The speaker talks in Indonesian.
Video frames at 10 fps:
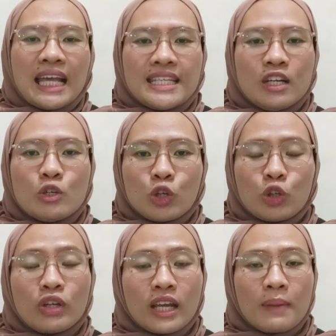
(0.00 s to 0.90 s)
Jadi
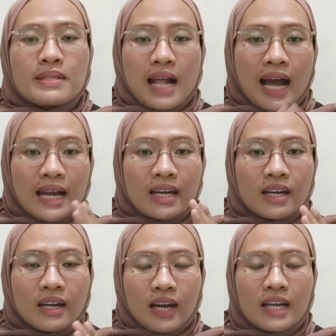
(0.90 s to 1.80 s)
contohnya nih
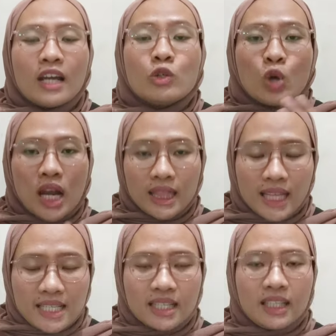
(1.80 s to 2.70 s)
misalkan kalian jualan
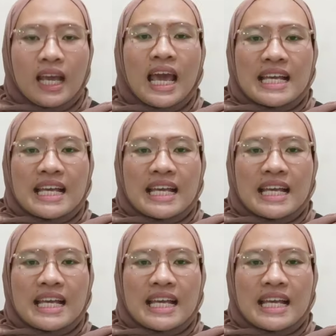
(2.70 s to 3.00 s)
tas nih.